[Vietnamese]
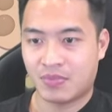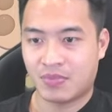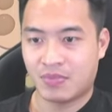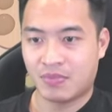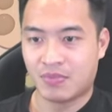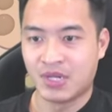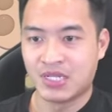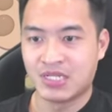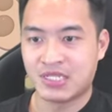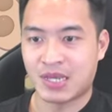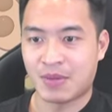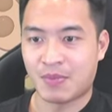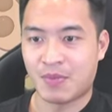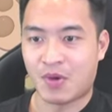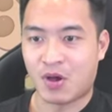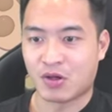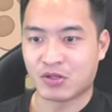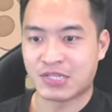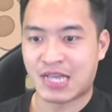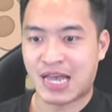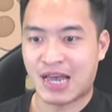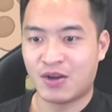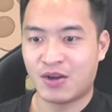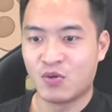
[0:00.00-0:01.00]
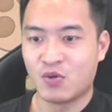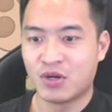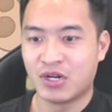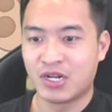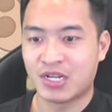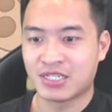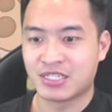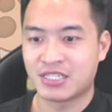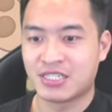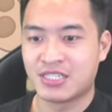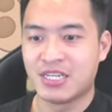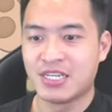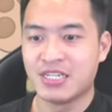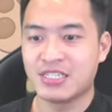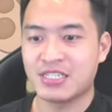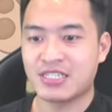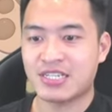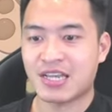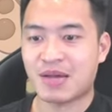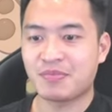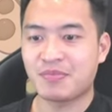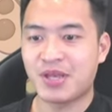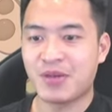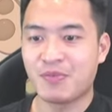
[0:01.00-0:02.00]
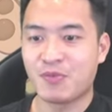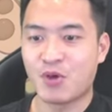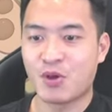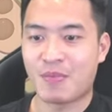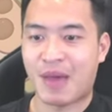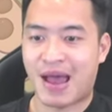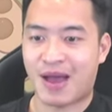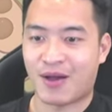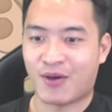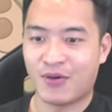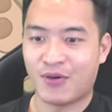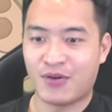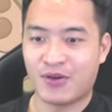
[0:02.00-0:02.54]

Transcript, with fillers: Mình sẽ bỏ ra luôn là chín trăm kim nguyên bảo